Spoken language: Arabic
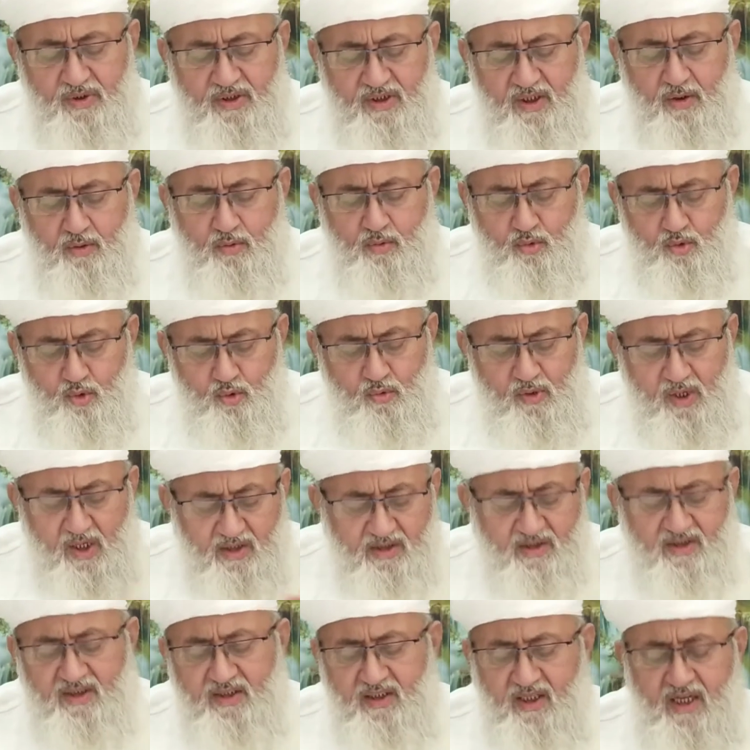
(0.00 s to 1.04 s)
أو من
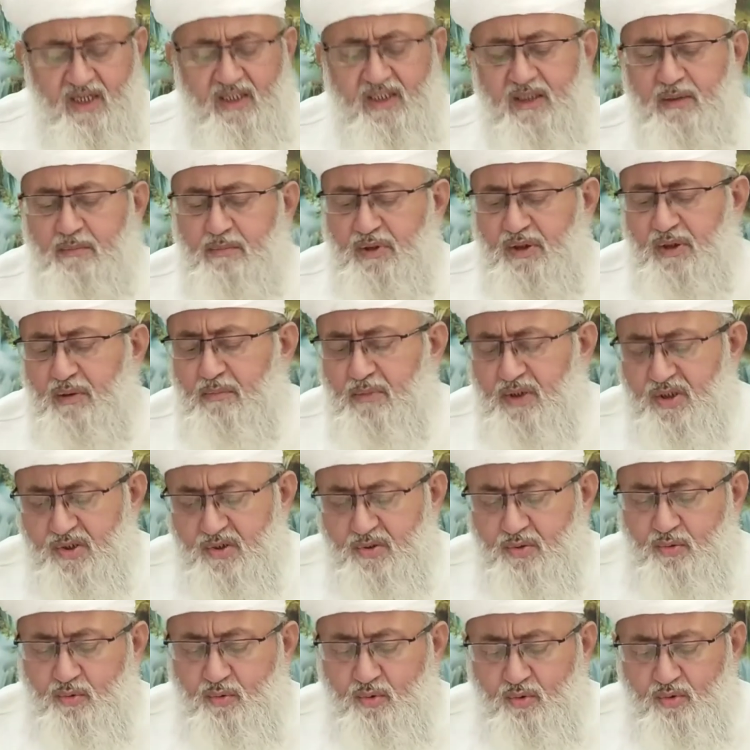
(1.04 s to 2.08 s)
الرواة عن
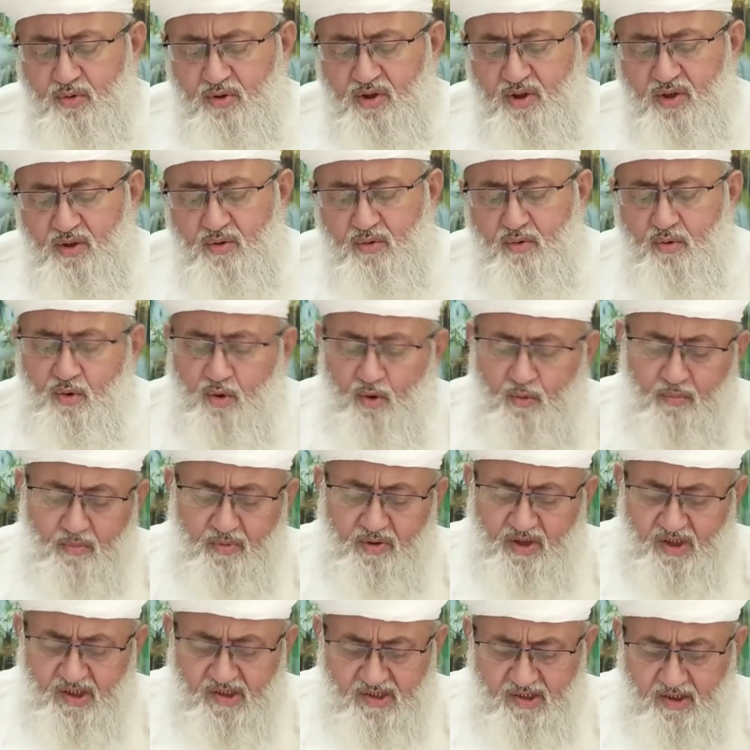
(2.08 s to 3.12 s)
ابن مسعود
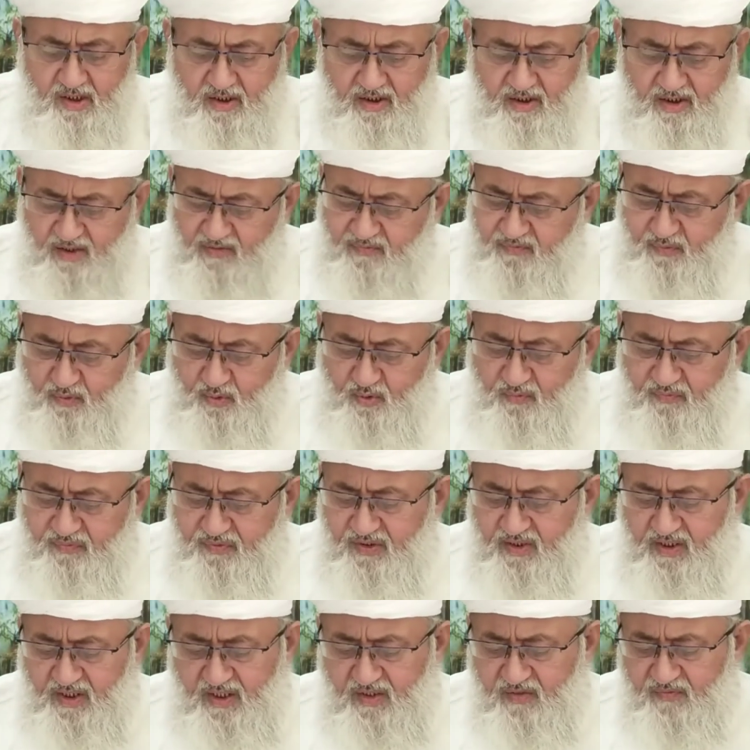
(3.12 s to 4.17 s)
هم
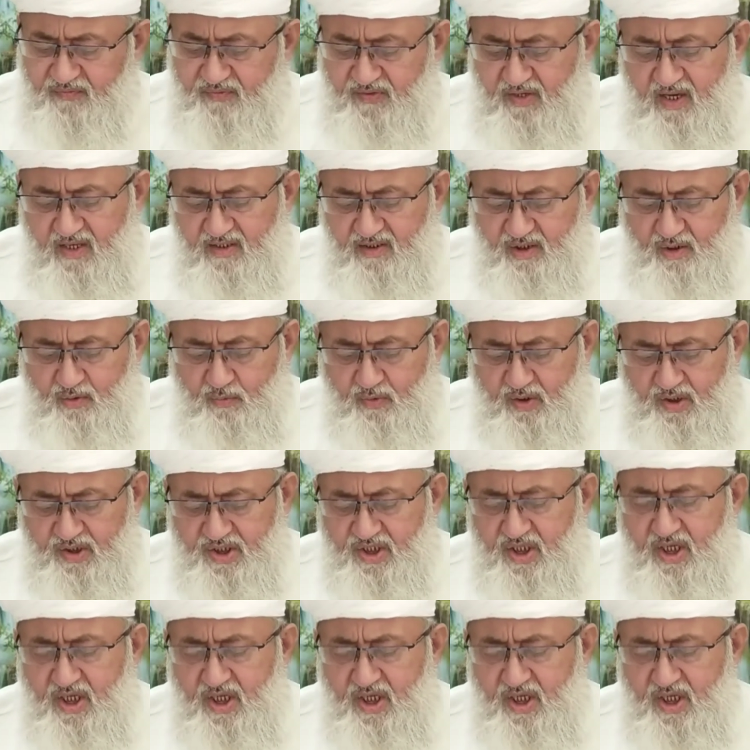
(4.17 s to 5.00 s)
تصرفوا في الألفاظ